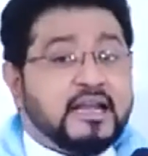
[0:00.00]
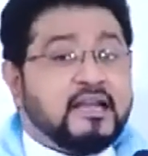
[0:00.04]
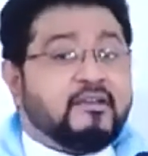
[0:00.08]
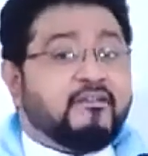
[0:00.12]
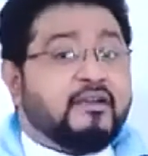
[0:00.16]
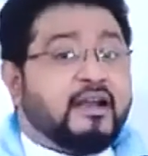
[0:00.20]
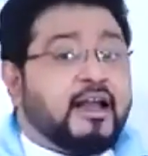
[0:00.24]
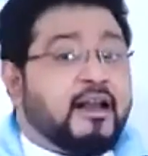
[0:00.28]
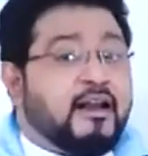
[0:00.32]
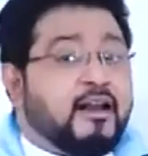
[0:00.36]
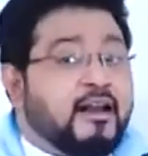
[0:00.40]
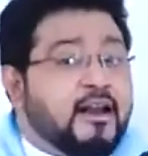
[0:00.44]

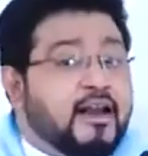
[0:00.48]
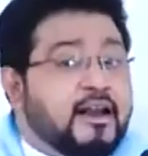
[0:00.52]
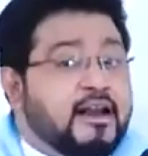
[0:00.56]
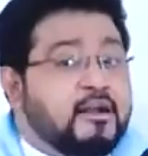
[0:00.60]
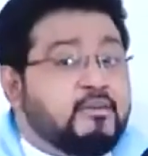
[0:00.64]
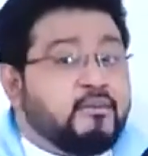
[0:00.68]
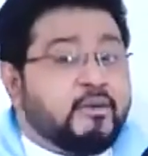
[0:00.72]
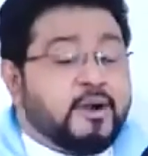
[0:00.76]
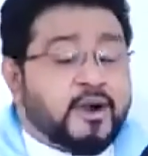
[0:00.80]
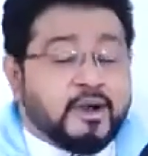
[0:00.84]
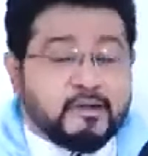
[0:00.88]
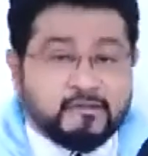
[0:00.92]
இவையெல்லாம்
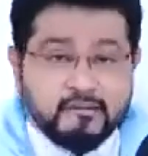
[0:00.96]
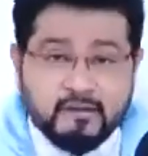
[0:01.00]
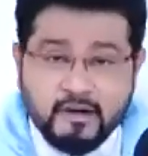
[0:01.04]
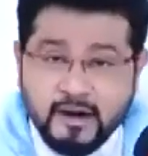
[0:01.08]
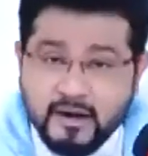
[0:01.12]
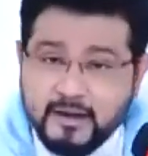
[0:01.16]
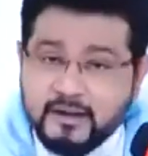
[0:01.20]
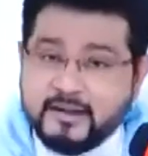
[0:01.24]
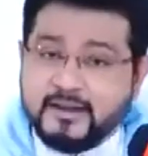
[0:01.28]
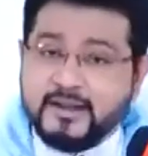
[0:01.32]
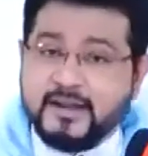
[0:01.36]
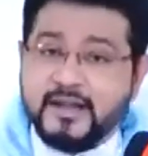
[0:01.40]
நம்முடைய
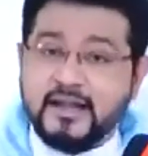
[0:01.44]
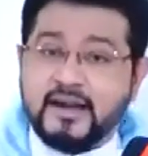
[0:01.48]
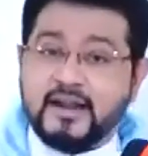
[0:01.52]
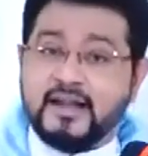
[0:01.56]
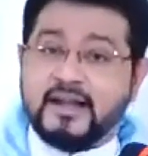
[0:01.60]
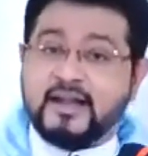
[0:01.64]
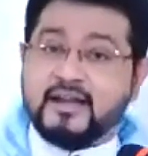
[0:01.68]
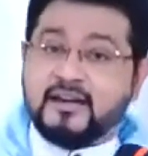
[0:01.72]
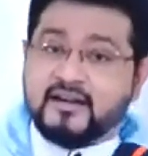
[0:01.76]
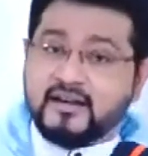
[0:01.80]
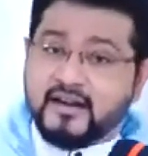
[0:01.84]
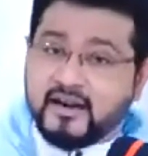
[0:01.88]

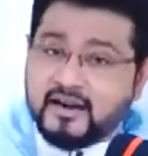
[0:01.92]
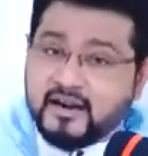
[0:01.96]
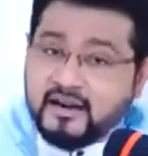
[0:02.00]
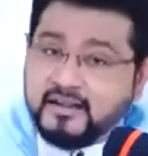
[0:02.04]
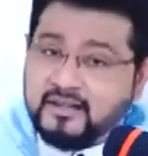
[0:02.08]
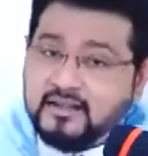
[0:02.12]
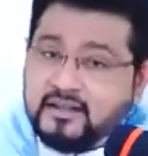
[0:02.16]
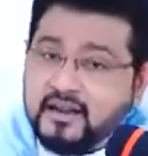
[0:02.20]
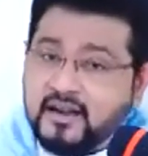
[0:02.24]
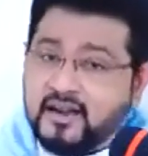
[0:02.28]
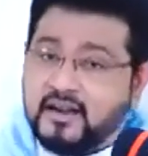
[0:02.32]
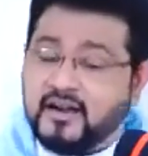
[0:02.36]
வாழ்க்கையில
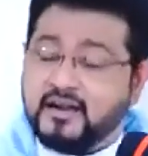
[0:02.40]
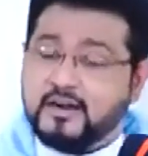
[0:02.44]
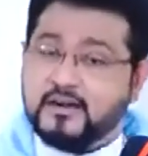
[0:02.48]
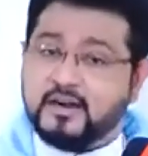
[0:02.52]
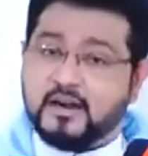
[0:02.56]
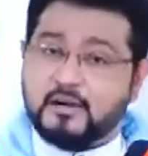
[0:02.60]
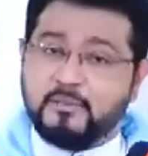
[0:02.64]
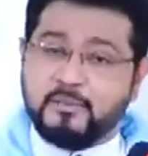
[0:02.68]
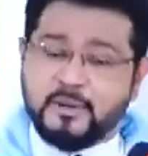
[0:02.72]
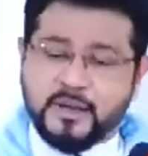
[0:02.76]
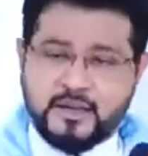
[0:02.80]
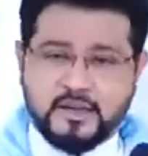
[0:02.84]

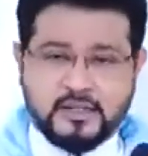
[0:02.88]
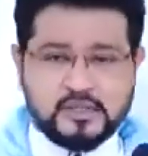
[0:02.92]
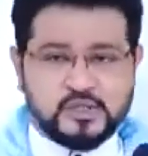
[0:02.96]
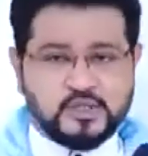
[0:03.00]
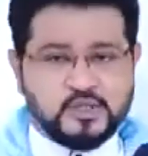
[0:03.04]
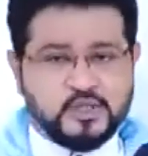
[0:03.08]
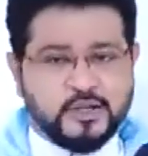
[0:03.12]
நடந்துறணும் அப்படின்னு